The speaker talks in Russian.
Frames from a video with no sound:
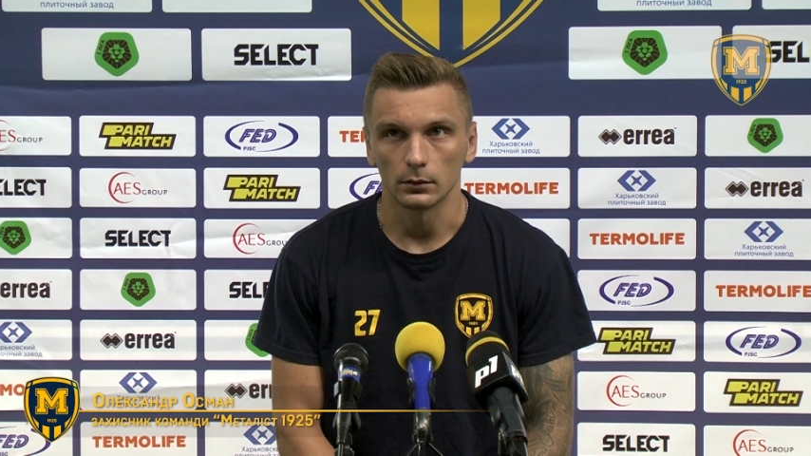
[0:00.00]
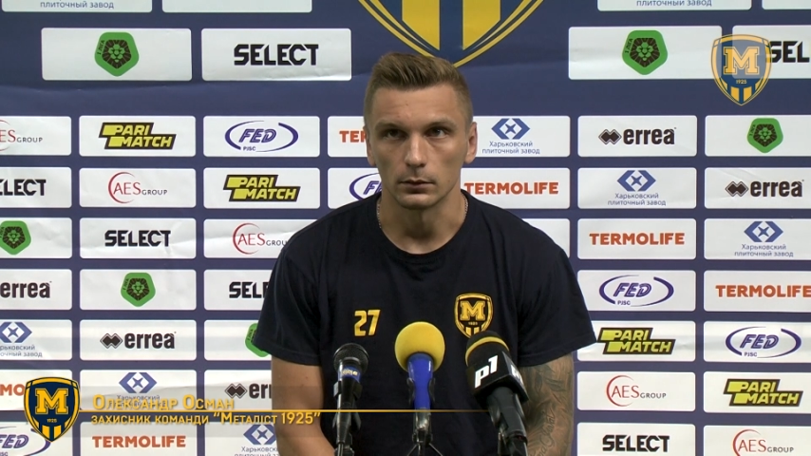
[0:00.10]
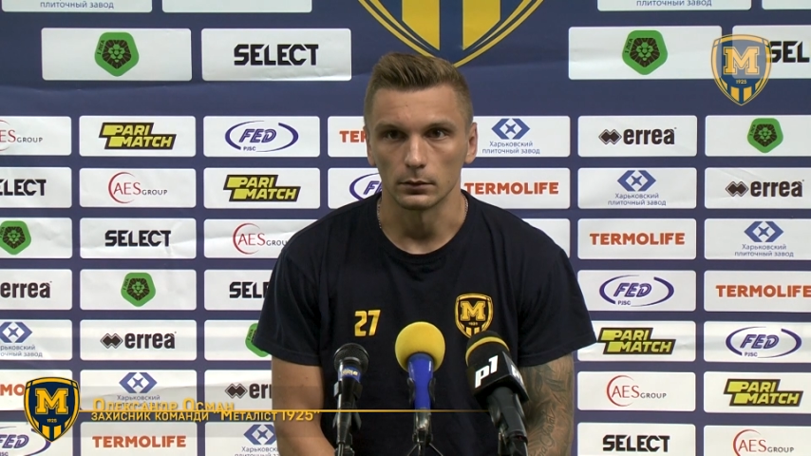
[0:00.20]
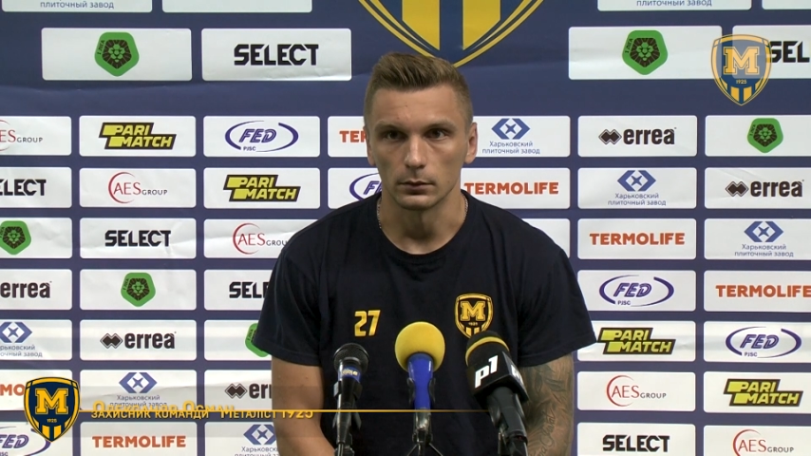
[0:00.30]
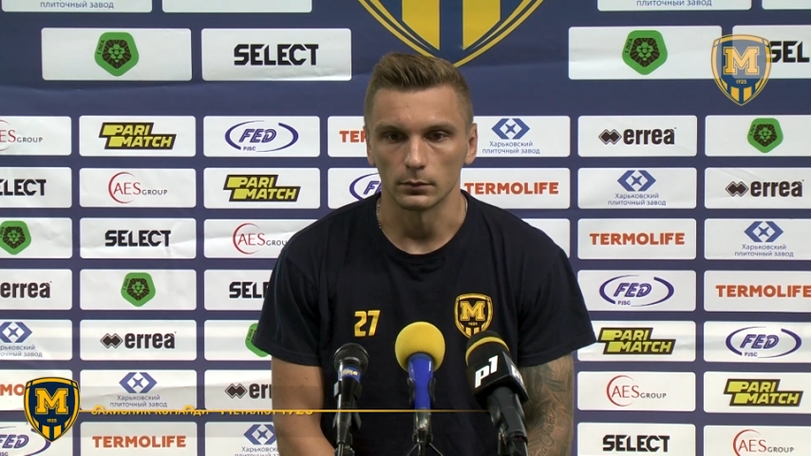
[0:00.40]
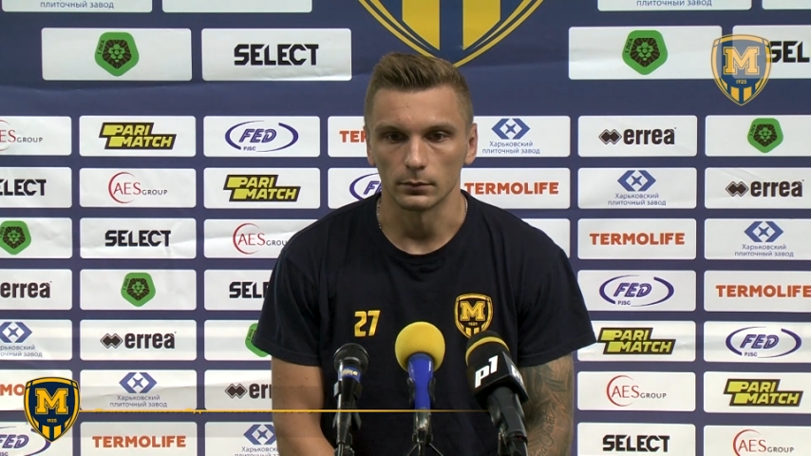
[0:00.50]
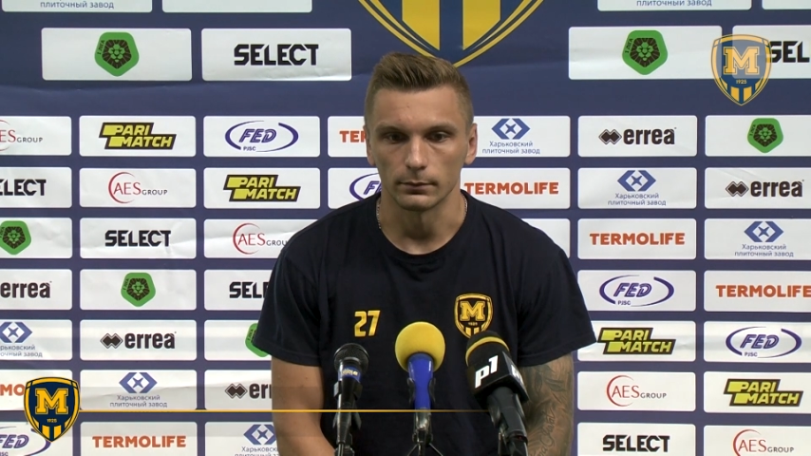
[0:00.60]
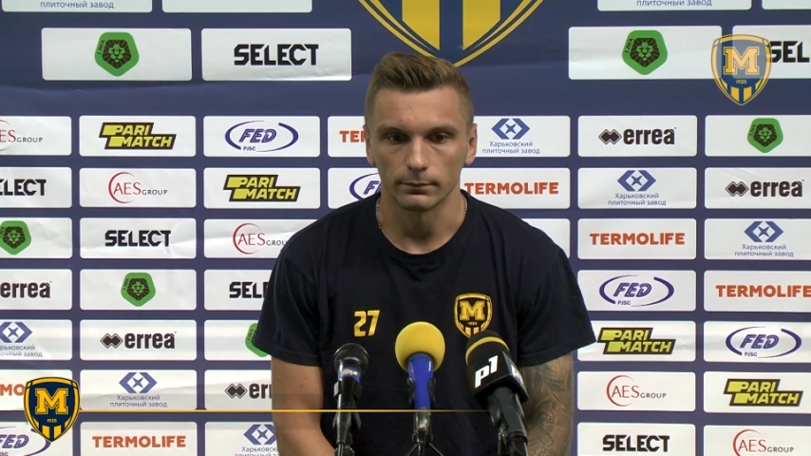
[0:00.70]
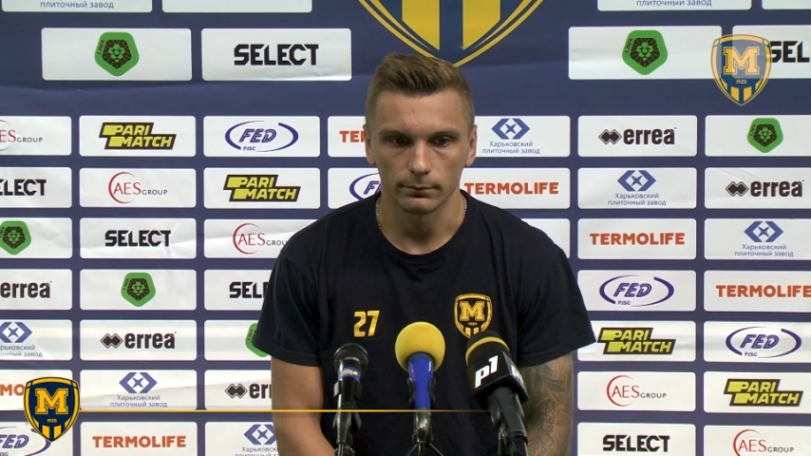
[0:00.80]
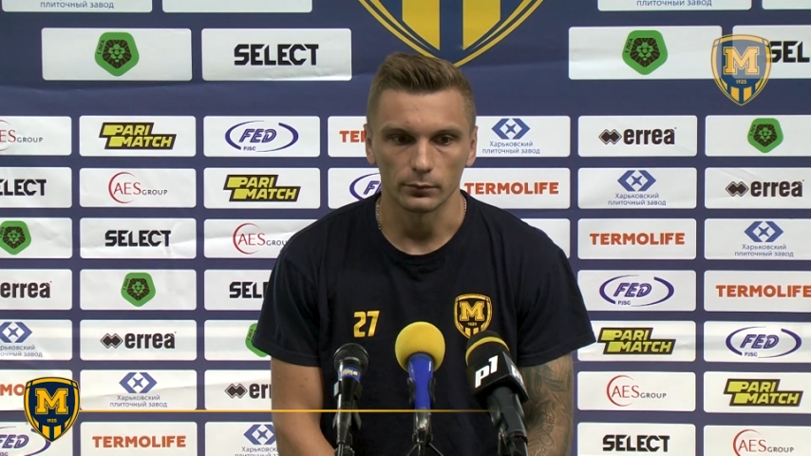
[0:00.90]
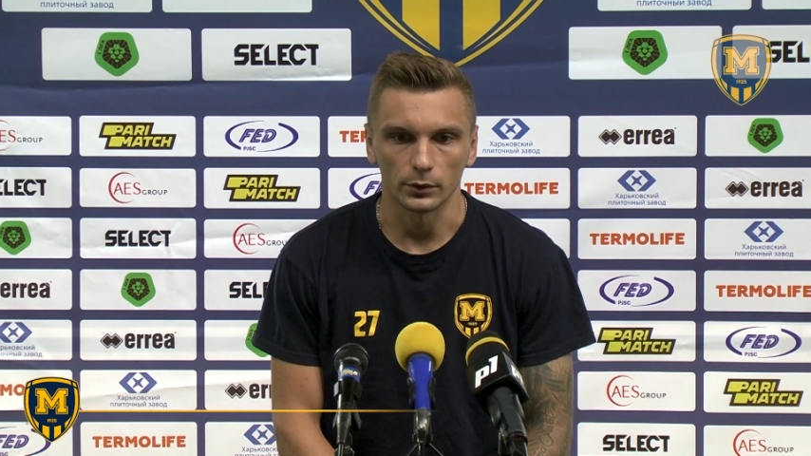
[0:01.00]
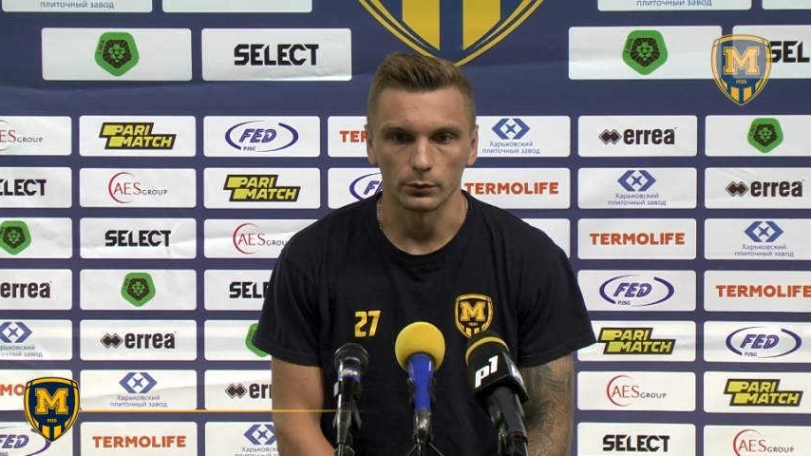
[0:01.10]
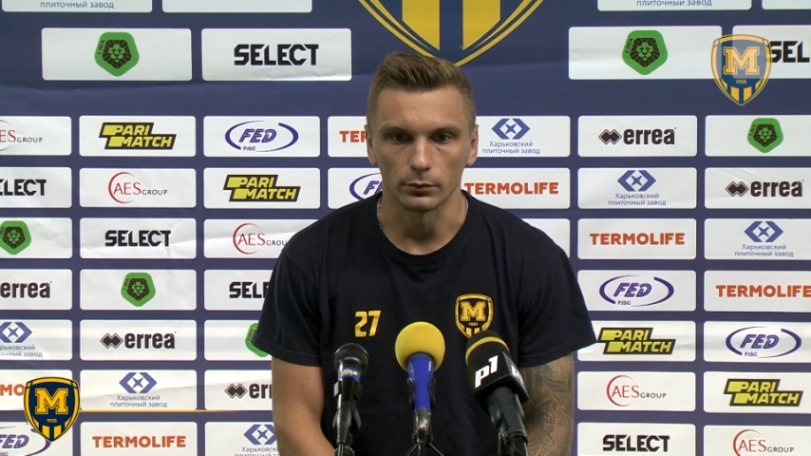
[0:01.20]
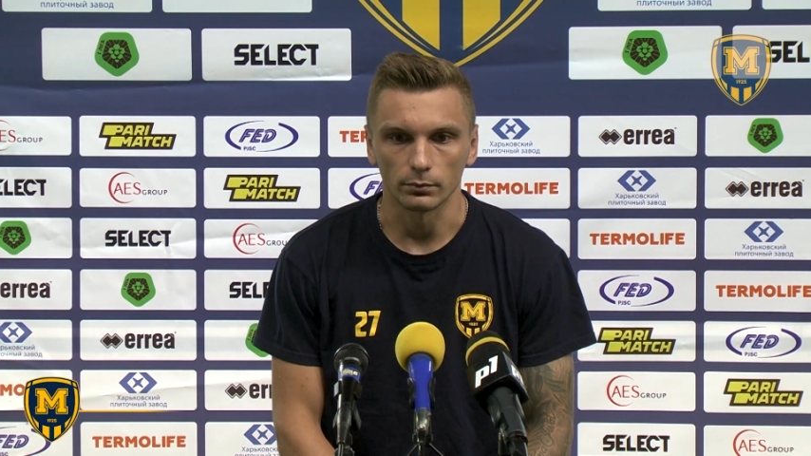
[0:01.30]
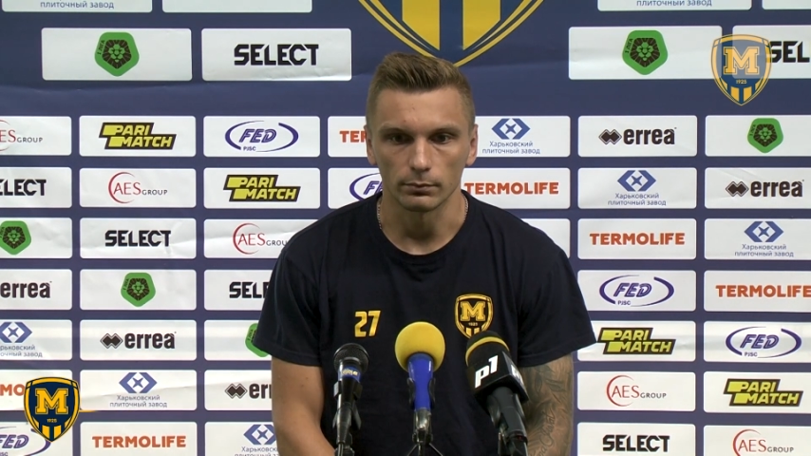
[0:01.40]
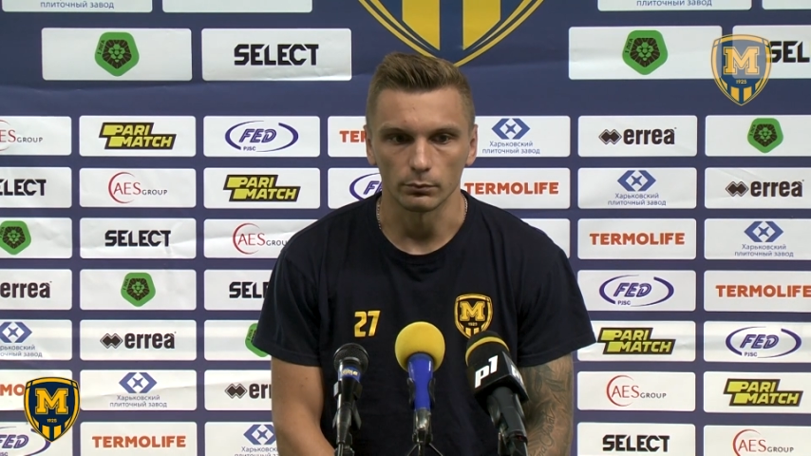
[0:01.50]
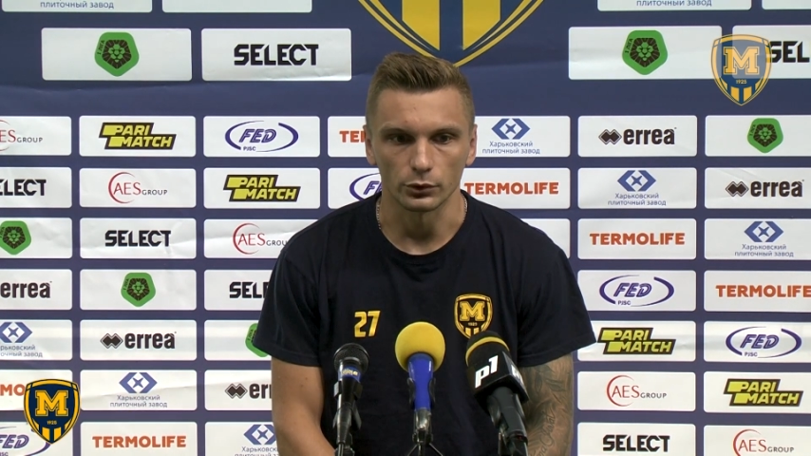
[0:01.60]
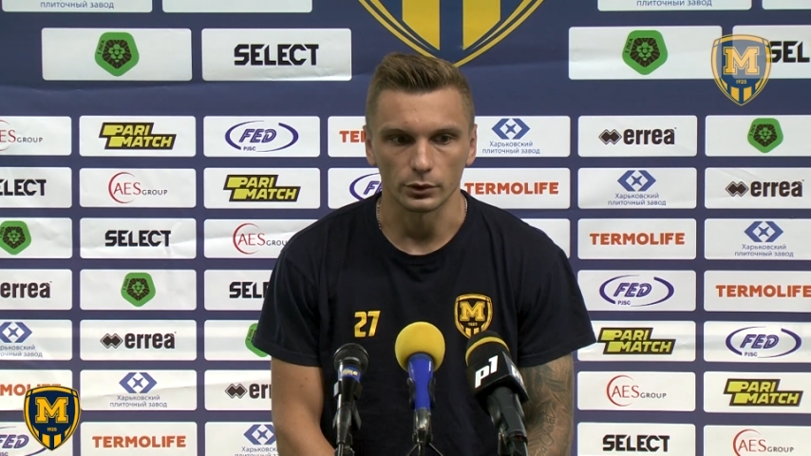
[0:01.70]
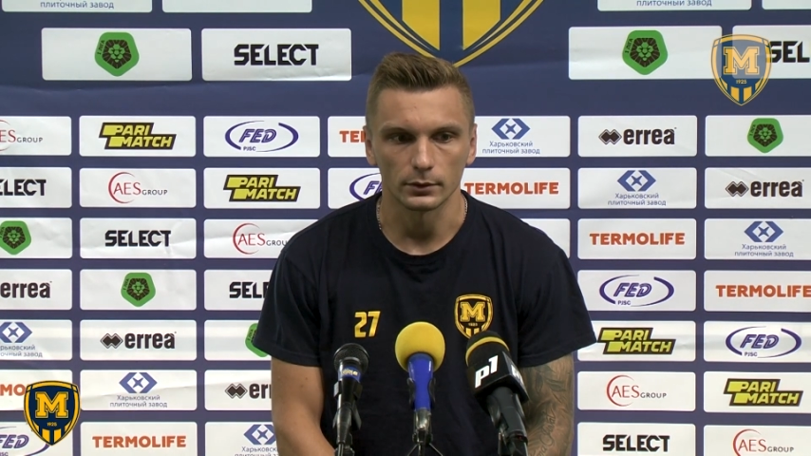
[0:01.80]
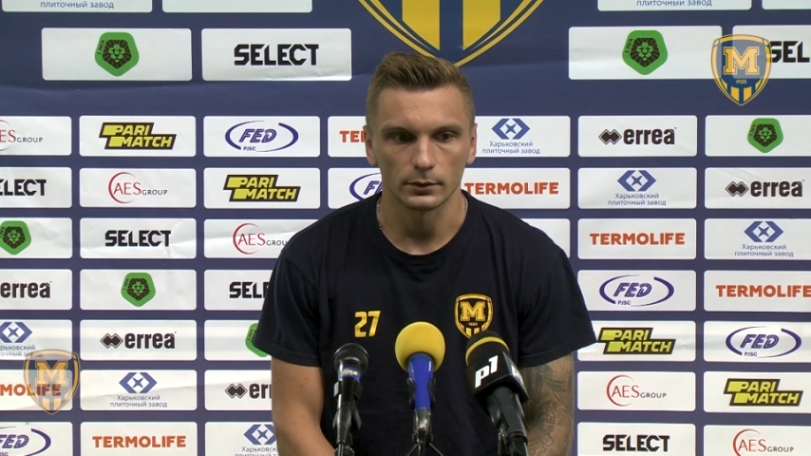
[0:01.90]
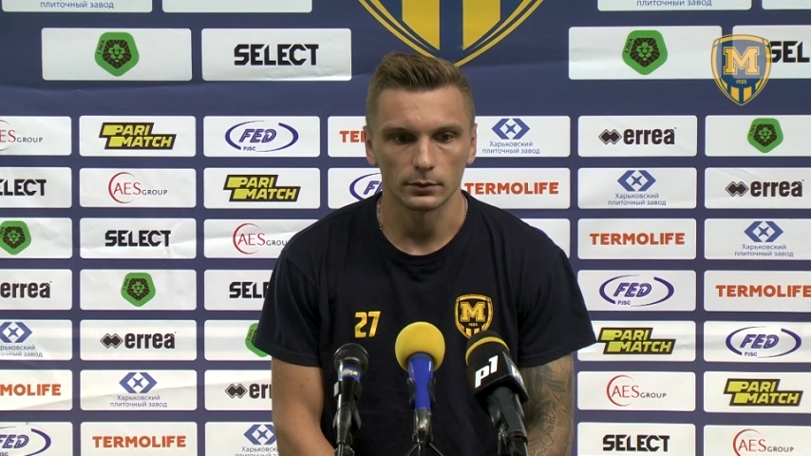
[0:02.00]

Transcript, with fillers: Э, говорю, может,